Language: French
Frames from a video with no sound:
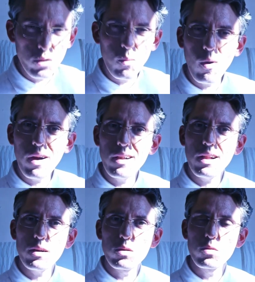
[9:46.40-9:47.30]
de moi
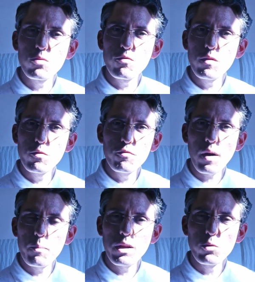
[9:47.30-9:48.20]
là que je vais vous
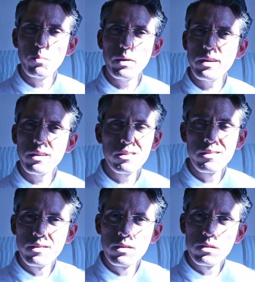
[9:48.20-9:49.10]
faire plein de pain.
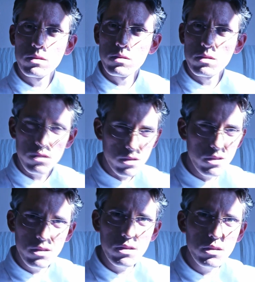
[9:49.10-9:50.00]
Hum,
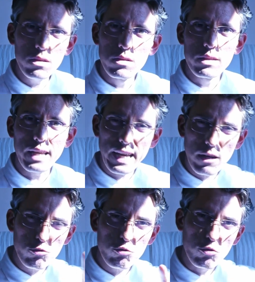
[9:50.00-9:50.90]
hum, hum. Il y a
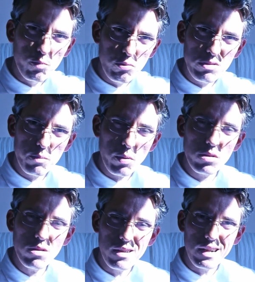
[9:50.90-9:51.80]
quelque chose de plus
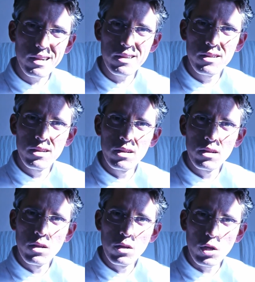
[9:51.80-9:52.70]
important là
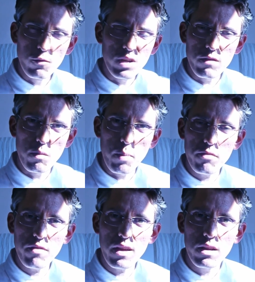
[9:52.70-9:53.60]
que vous n'avez pas
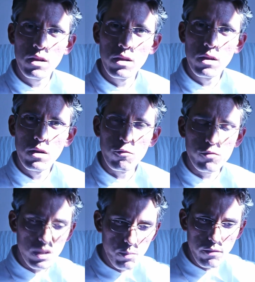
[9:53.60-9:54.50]
fait. Vous
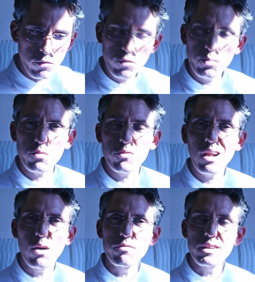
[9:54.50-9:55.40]
n'êtes pas venu pour cela
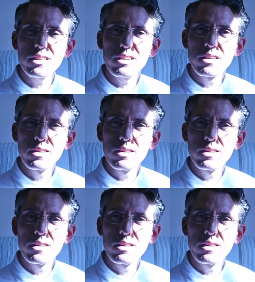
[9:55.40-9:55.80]
en fait.